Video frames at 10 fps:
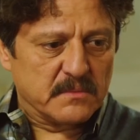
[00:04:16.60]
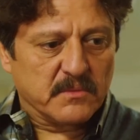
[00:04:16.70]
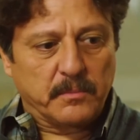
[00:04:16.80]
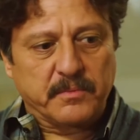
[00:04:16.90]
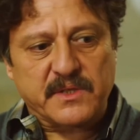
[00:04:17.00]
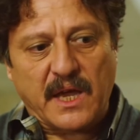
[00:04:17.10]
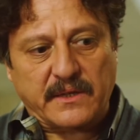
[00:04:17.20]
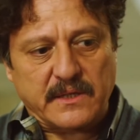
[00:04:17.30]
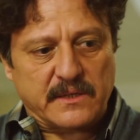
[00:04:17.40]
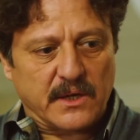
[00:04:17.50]
أنا بابي
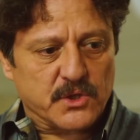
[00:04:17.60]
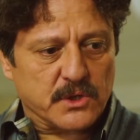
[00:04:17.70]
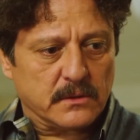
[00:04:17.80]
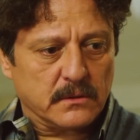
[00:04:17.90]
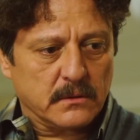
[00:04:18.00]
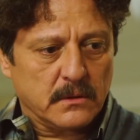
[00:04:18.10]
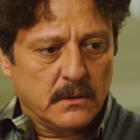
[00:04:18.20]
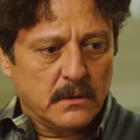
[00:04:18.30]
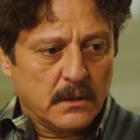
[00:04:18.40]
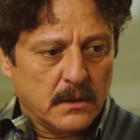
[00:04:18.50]
للكل مشرع
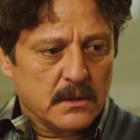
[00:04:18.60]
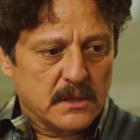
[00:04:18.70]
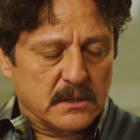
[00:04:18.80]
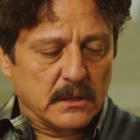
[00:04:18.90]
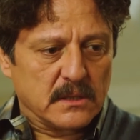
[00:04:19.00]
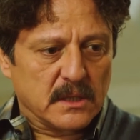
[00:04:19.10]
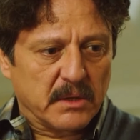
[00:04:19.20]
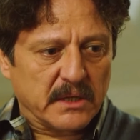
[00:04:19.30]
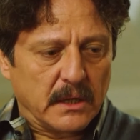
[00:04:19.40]
فيها ترجع إمتى